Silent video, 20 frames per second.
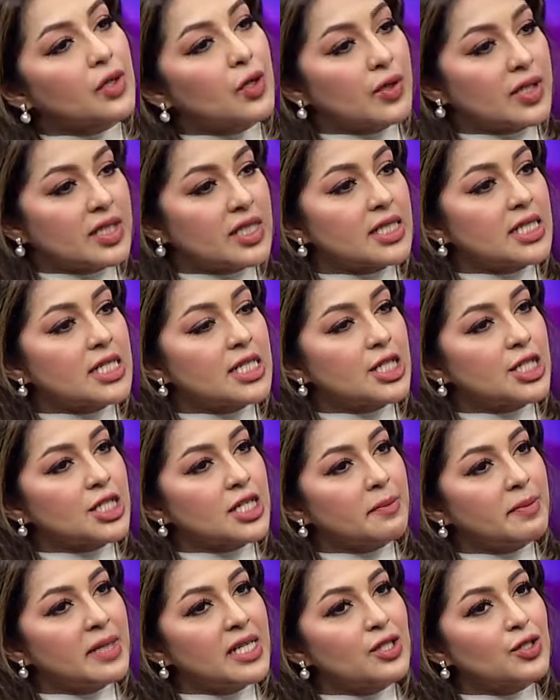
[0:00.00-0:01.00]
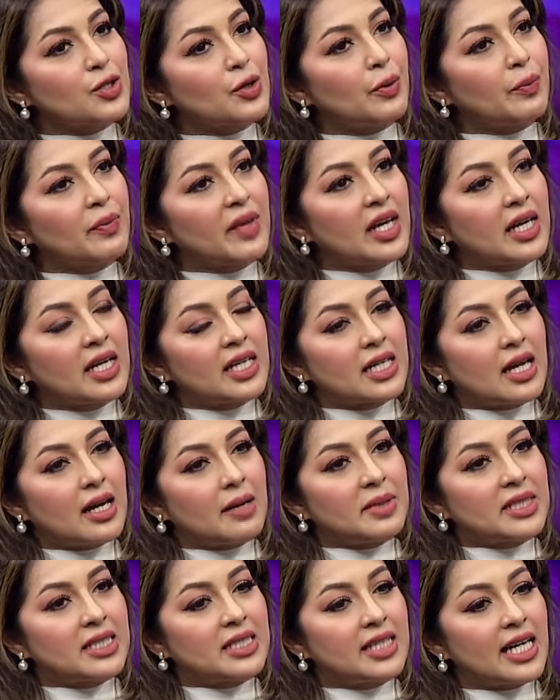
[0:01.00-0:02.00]
কোঅর্ডিনেটর হিসেবে সো
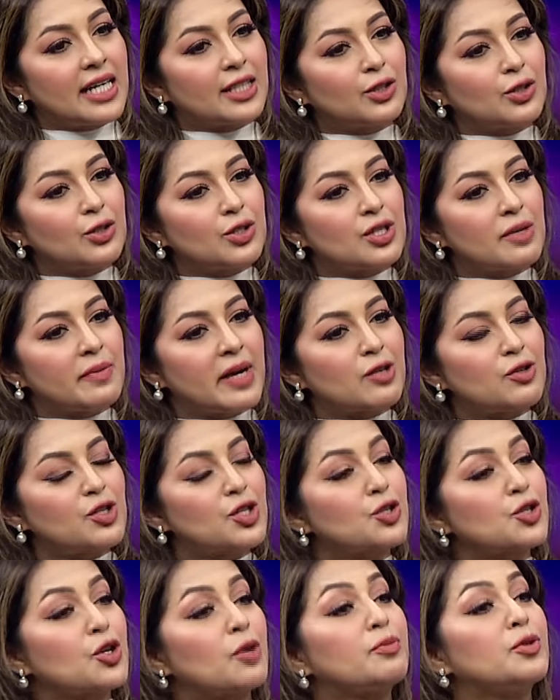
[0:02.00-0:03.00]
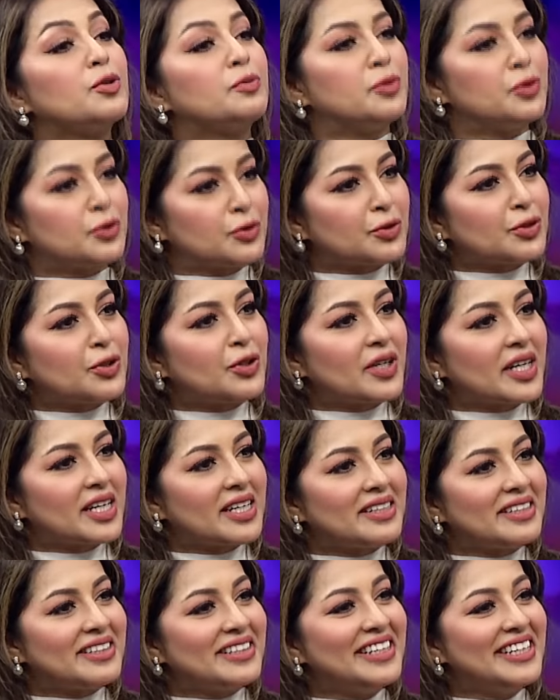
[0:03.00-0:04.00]
আমাদের দায়িত্ব হচ্ছে মানুষের স্বপ্ন পূরণ করা
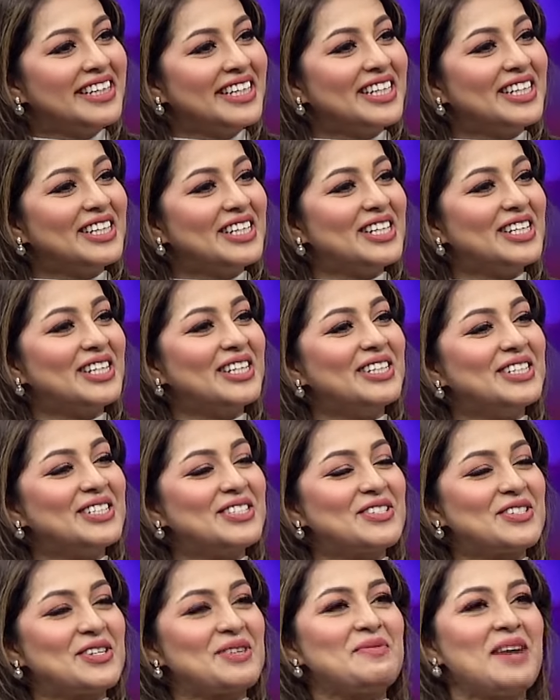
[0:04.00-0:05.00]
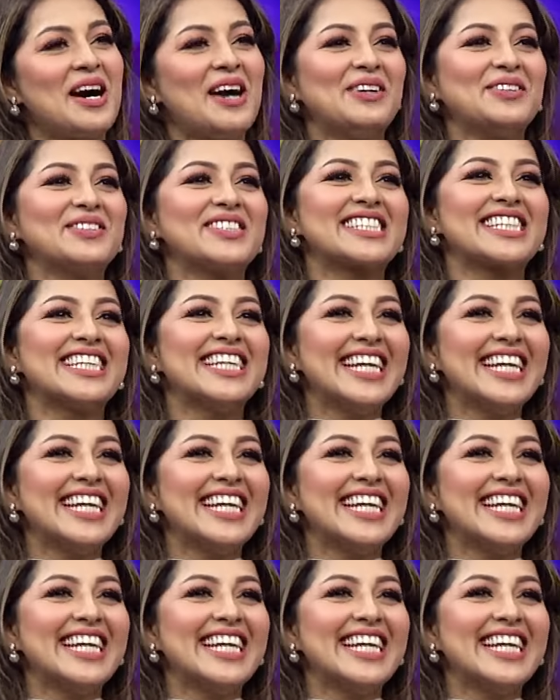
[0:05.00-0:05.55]
ড্রিম হাউস